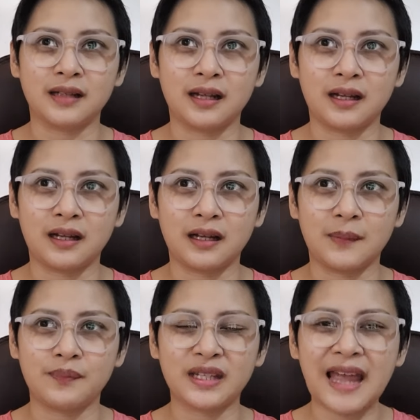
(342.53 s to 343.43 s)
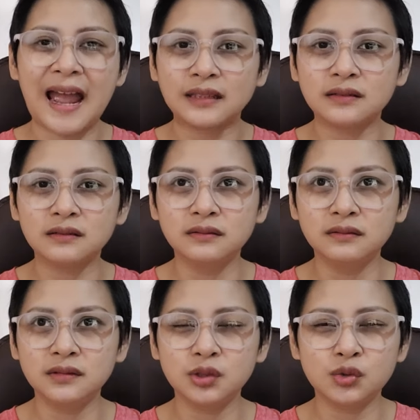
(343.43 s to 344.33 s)
Uh, ah, canned
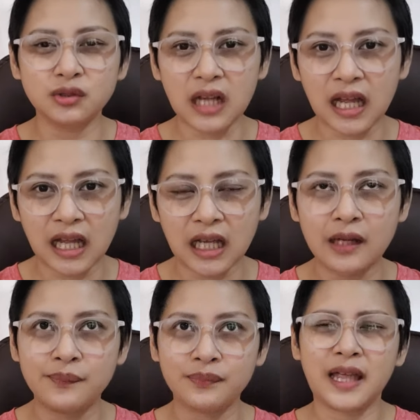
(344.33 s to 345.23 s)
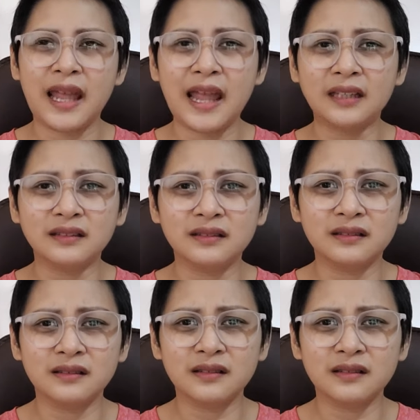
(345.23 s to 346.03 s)
tuna. And